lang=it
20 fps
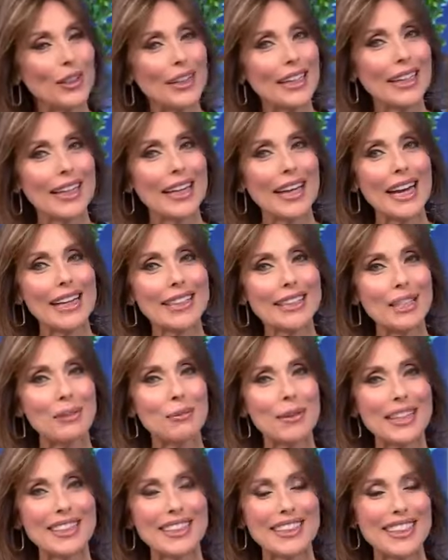grazie,
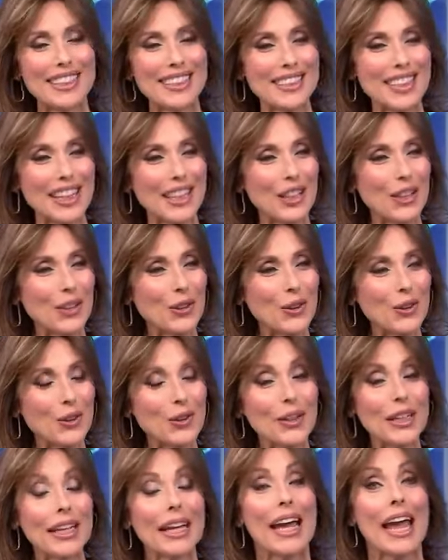grazie per essere stata con noi.